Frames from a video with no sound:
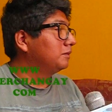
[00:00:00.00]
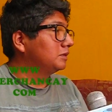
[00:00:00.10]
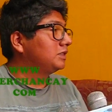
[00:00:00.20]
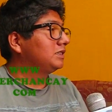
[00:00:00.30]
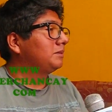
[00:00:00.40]
Eh,
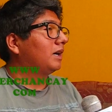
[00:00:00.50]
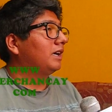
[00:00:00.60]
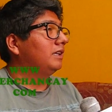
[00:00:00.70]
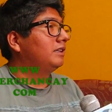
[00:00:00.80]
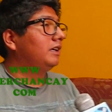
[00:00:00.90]
muchísima
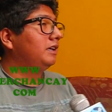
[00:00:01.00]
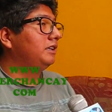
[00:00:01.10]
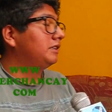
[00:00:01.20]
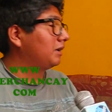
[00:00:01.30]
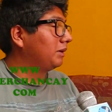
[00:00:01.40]
gente,
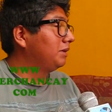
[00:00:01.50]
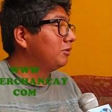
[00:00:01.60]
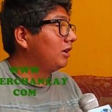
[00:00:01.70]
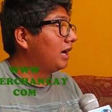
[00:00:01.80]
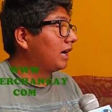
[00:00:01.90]

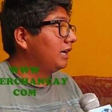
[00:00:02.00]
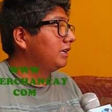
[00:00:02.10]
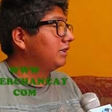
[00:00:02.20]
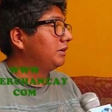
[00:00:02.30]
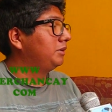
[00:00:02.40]
intervenimos en la
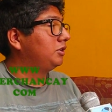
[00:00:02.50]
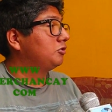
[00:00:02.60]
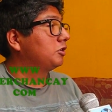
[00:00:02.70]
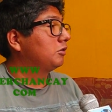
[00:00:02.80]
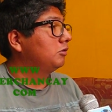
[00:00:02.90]
calle desde
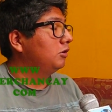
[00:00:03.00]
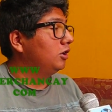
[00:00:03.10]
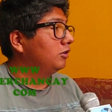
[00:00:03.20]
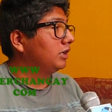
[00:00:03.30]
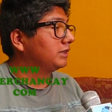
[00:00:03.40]
28 de
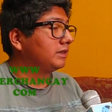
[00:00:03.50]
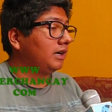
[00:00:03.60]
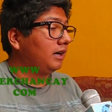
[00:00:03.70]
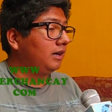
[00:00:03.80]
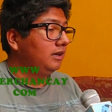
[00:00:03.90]
julio
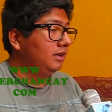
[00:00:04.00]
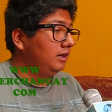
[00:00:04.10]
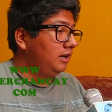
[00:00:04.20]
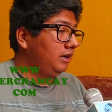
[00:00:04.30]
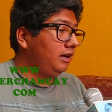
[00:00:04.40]
hasta
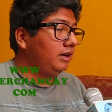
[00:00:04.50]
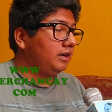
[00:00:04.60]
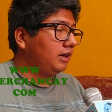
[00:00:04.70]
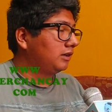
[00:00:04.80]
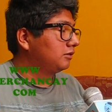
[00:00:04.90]

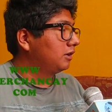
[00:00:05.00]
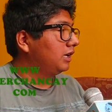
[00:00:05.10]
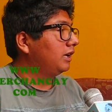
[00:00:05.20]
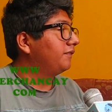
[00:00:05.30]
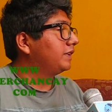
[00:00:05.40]
eh, la
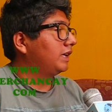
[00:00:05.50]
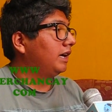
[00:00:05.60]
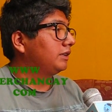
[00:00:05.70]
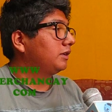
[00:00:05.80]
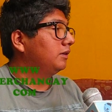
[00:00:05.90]
altura del
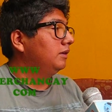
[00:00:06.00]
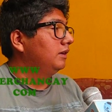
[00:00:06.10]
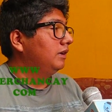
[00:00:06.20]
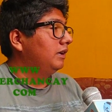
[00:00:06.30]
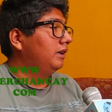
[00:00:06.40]
anfiteatro,
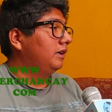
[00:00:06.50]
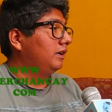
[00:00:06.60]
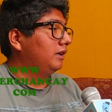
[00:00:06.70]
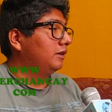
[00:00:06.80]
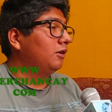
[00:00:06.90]

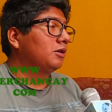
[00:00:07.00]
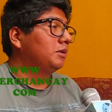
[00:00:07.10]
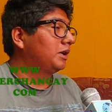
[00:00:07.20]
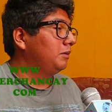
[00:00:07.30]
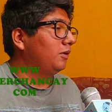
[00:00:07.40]
eh, no,
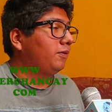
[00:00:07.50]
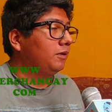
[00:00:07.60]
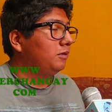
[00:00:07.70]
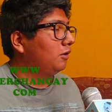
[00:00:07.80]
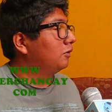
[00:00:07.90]
como dijimos,
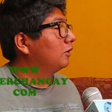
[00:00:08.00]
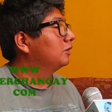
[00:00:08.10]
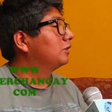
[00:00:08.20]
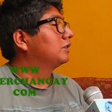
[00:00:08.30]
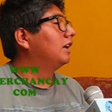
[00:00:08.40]
fue un
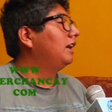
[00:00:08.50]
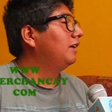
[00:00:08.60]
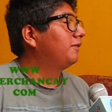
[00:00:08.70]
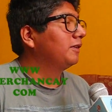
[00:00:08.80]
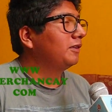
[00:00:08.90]
locurón
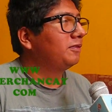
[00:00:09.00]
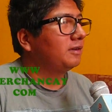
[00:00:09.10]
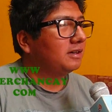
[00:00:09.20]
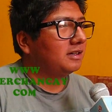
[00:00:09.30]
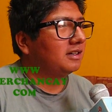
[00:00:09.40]
total, fue,
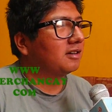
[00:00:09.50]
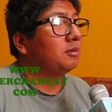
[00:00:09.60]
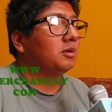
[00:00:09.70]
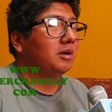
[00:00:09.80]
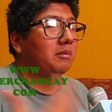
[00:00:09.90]
fue
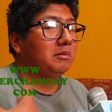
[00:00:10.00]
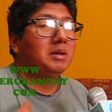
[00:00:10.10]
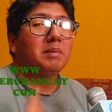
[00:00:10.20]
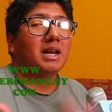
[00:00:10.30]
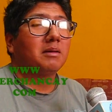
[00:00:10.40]
como en
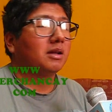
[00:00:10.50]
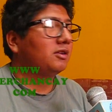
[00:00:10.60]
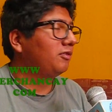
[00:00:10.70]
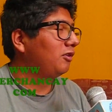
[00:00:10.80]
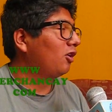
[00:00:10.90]
mis palabras,
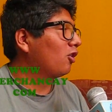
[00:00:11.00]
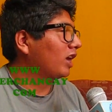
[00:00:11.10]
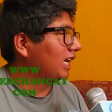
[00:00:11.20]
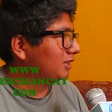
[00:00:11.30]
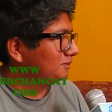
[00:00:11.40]
no fue un loco
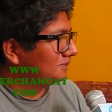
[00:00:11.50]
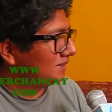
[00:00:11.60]
calato.